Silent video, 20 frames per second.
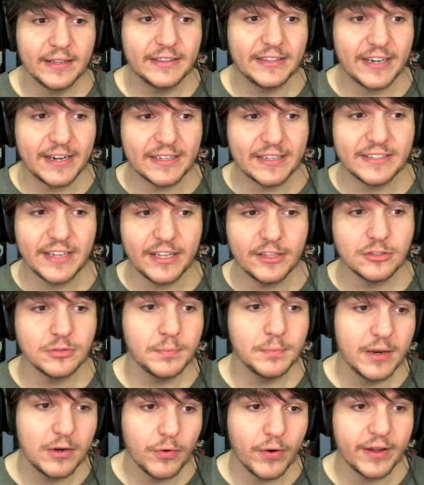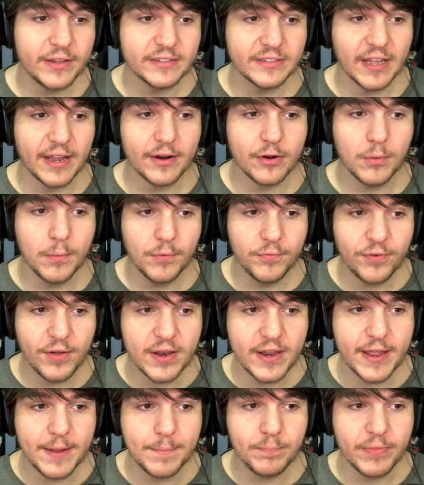300 milhões, cara, como eu
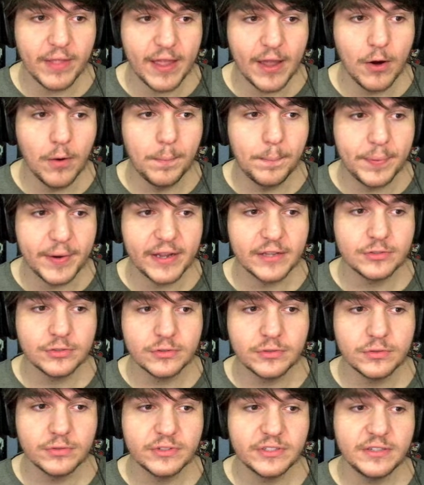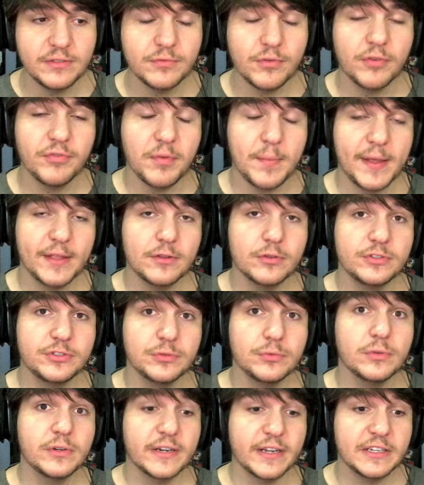falei, é o preço do desenvolvimento de
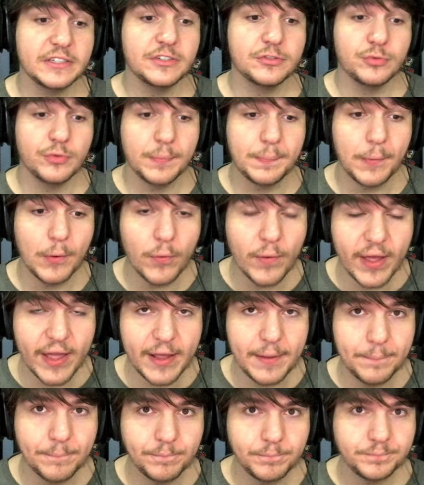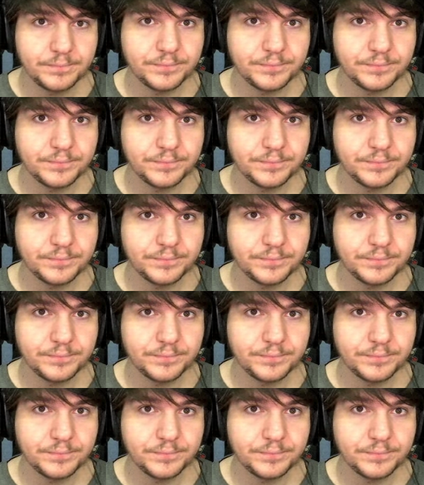um grande AAA.